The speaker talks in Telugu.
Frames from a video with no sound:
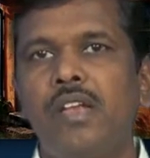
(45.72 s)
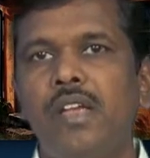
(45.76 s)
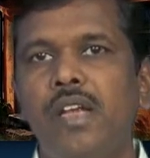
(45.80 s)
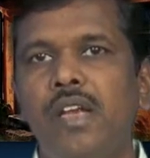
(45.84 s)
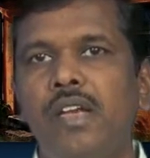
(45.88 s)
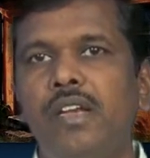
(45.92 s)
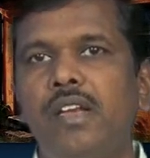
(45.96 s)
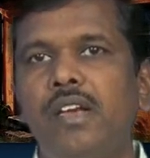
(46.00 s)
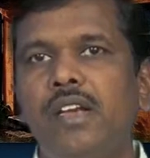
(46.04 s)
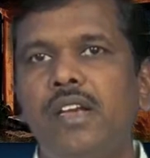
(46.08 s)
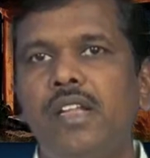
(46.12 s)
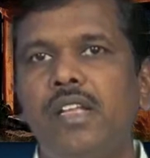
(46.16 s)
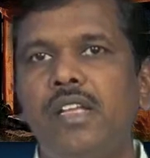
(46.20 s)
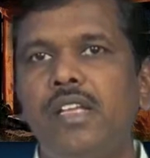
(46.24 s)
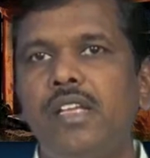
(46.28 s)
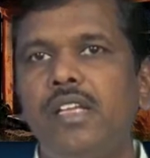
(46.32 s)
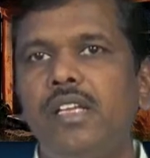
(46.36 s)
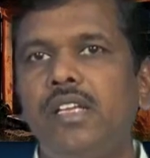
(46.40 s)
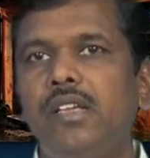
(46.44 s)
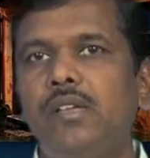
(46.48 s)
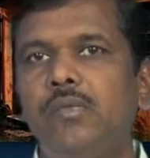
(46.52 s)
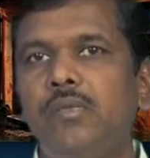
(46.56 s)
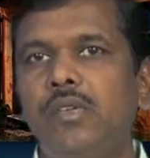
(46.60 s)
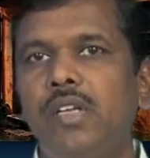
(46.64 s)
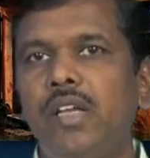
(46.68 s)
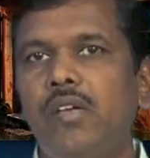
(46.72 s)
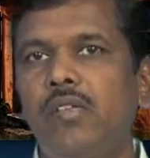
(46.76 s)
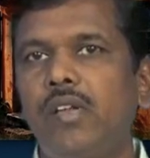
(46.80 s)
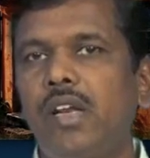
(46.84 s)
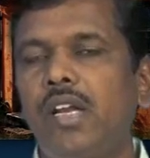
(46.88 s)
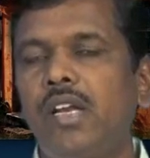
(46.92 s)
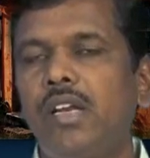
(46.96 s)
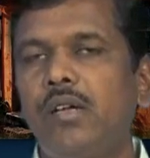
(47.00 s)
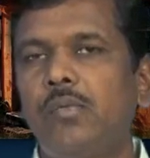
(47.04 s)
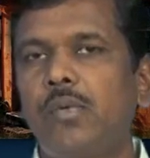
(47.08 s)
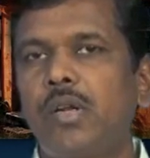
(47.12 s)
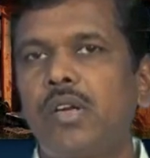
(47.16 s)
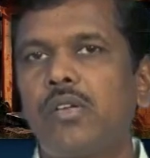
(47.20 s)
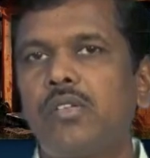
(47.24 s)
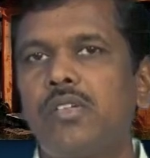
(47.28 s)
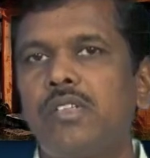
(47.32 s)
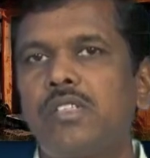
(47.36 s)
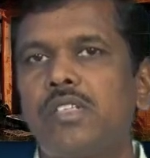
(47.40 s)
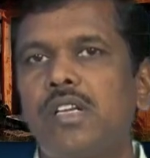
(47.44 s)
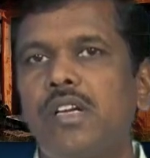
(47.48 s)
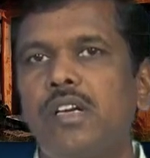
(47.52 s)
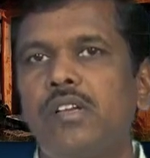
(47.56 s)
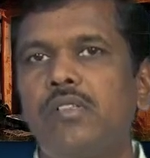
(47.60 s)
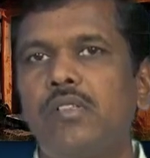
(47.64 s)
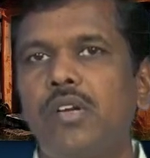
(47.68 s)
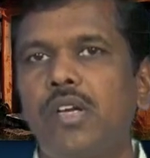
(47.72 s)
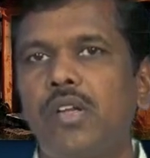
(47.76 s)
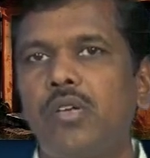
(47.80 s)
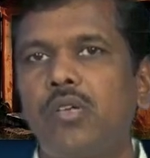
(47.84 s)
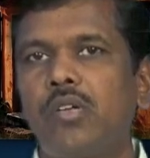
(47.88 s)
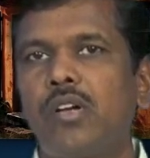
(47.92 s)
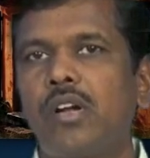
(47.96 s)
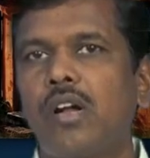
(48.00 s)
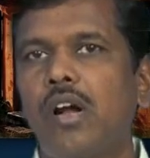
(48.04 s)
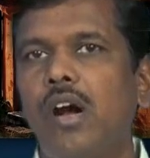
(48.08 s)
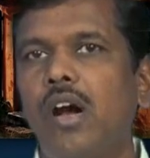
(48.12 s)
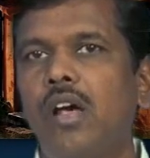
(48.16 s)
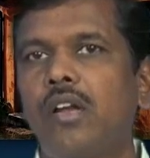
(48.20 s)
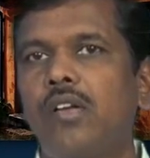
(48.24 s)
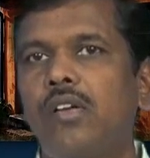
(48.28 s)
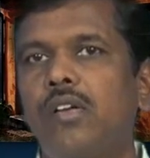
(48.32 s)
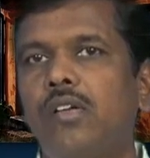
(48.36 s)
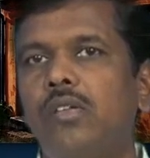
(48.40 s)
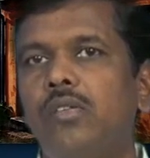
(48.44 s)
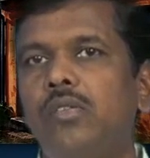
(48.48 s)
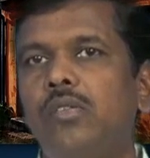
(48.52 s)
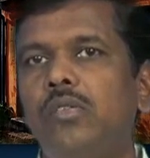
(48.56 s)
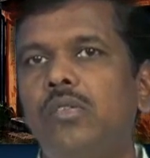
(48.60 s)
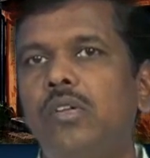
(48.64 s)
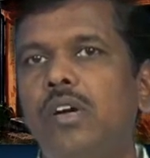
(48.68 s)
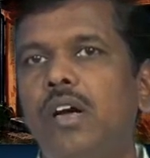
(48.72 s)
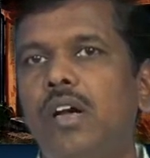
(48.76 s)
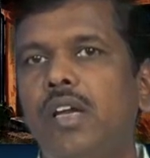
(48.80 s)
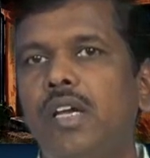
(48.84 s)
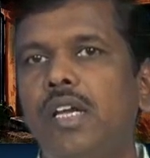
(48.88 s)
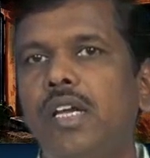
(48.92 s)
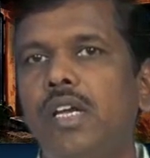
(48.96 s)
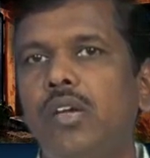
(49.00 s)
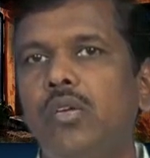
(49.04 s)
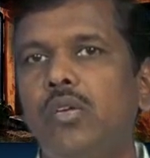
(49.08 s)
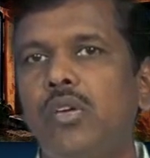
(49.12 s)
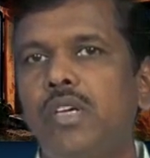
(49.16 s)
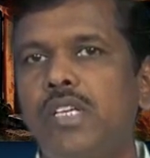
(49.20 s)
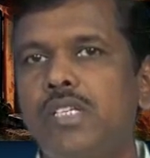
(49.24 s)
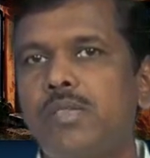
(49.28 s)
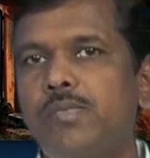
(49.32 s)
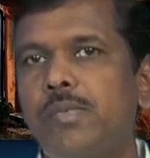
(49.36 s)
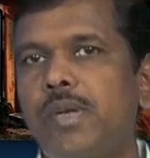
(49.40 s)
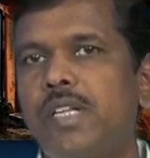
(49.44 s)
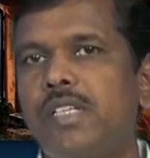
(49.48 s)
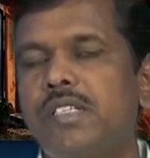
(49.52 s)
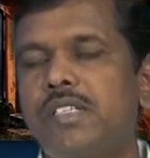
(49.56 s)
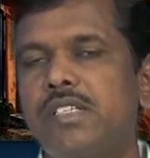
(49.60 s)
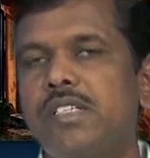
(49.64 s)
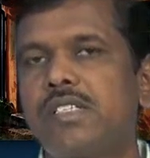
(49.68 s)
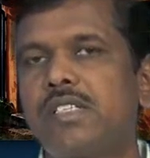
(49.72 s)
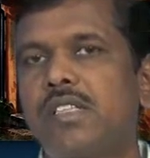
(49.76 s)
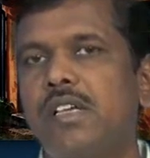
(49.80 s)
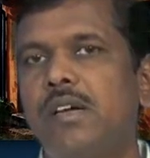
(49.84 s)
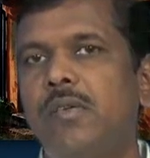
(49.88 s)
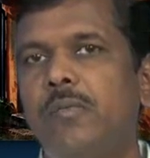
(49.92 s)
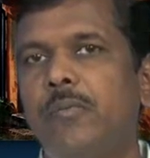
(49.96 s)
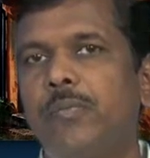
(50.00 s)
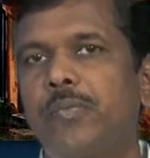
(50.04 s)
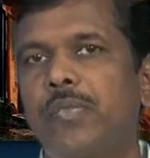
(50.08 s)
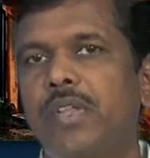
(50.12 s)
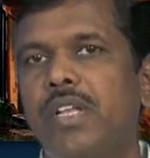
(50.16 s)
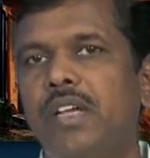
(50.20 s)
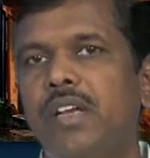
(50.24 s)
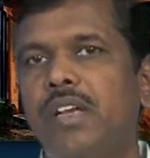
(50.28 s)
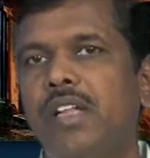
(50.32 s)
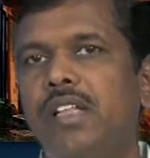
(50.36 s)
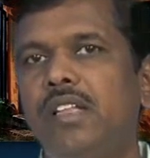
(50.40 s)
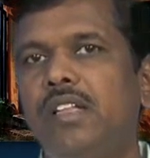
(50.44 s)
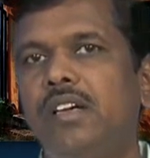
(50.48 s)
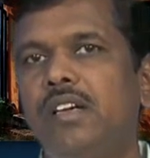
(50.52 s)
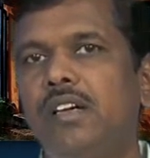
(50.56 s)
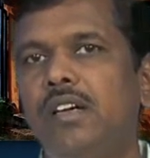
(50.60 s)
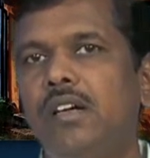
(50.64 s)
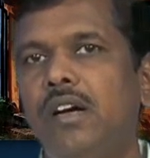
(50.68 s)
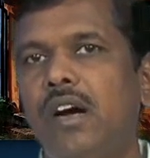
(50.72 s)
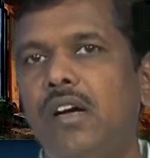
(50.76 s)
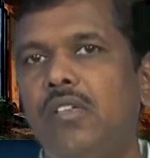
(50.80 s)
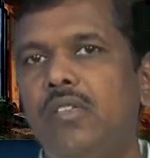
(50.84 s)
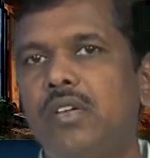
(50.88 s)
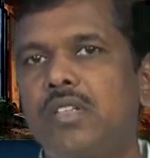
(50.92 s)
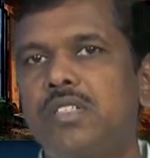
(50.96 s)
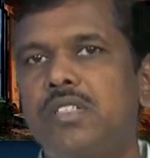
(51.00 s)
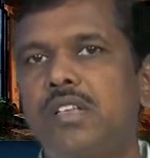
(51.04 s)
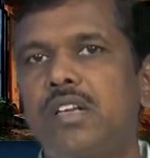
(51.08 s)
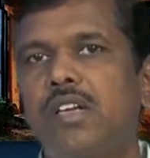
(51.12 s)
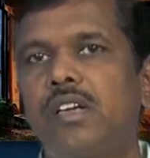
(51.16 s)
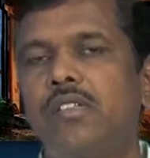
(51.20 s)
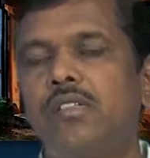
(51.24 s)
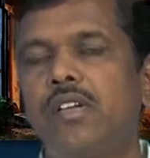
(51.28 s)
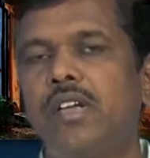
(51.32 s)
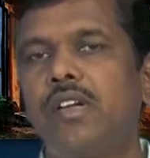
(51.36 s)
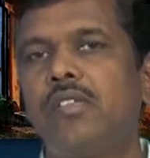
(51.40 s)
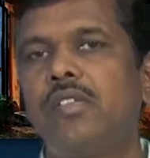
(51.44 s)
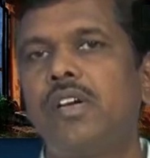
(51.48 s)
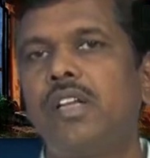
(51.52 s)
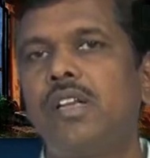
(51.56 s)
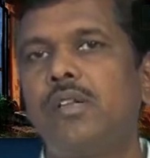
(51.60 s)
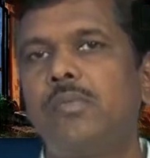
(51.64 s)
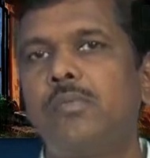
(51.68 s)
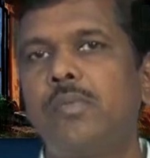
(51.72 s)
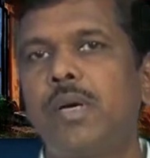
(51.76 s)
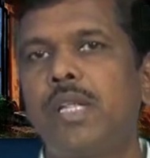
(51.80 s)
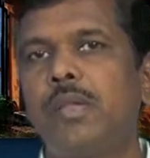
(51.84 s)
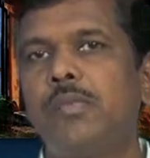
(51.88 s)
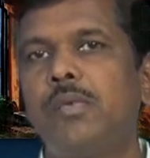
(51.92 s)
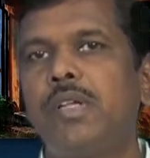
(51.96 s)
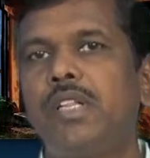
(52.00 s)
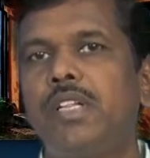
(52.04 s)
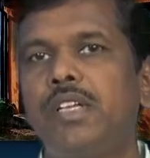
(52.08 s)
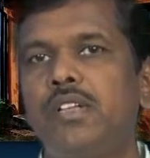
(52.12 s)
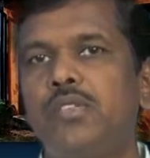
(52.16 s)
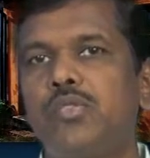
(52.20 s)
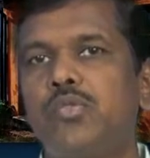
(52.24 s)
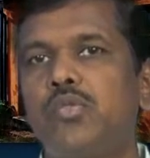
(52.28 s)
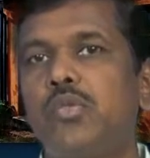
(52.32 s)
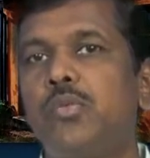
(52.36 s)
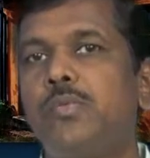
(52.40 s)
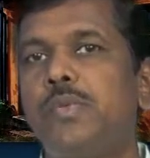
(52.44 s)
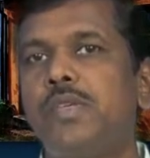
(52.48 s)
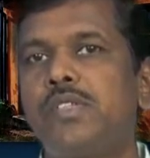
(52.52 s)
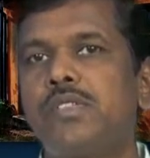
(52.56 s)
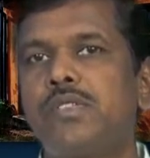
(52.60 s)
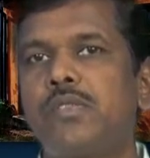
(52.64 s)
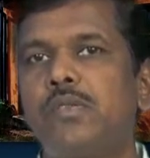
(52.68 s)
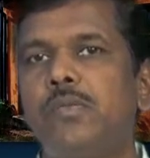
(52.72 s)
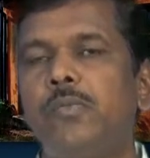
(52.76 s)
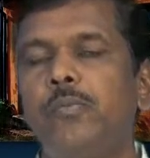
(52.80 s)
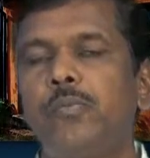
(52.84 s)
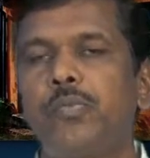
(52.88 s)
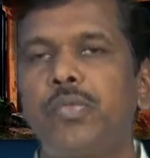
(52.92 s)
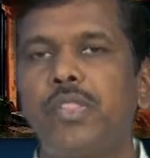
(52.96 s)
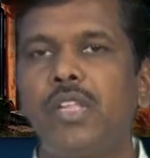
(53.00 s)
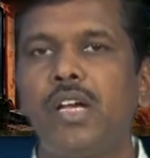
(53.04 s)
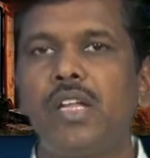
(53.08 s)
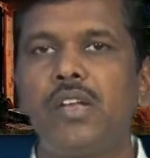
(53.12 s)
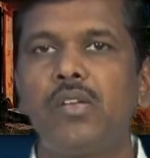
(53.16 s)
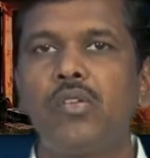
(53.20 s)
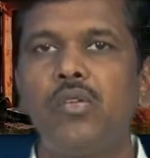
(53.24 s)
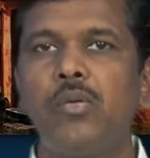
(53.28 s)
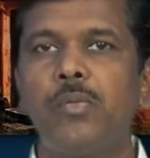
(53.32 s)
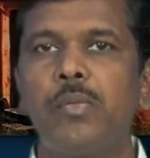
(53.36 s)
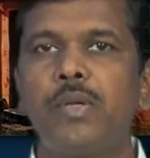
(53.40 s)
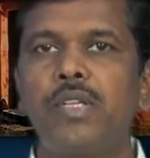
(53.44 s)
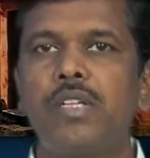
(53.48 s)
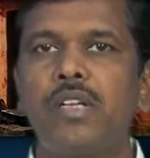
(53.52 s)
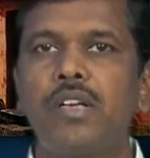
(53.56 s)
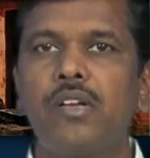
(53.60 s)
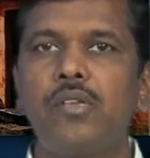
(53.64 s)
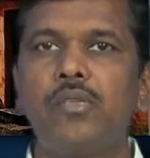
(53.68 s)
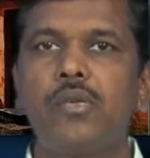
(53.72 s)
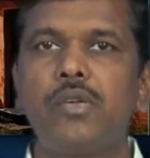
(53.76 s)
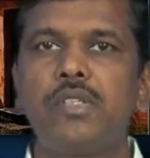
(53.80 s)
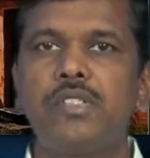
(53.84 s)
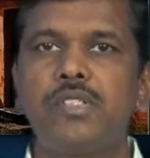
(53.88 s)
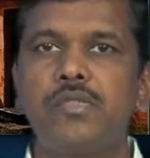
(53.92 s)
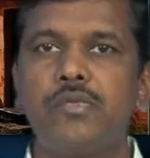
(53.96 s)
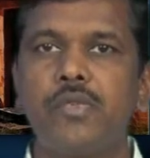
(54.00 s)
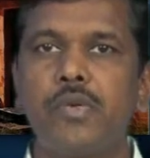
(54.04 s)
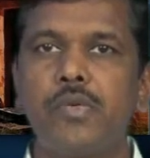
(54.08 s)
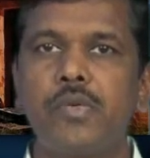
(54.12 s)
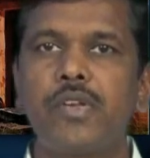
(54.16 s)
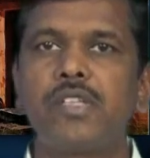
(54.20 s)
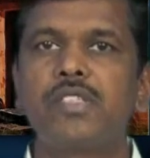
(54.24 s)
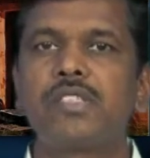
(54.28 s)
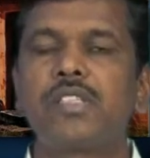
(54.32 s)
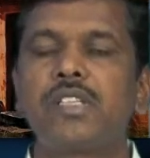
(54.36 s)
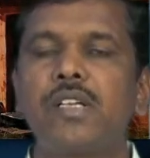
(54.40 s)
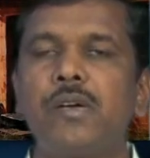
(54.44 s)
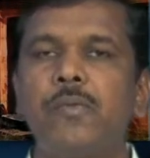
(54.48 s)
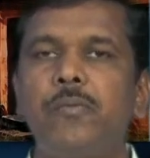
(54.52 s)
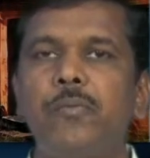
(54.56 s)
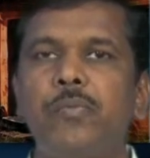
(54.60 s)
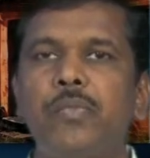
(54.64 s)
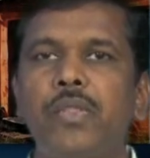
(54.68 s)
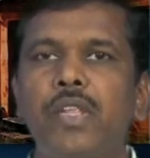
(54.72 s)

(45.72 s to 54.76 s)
ఏంటంటే ఎవరైనా మనకు ఇచ్చినటువంటి ఒక కానుకను ఇంట్లో డిస్ప్లే చేస్తాం లేదా వచ్చినటువంటి వాళ్ళు పది మందికి చూపిస్తూ దాని గొప్పతనం గురించి వివరిస్తాం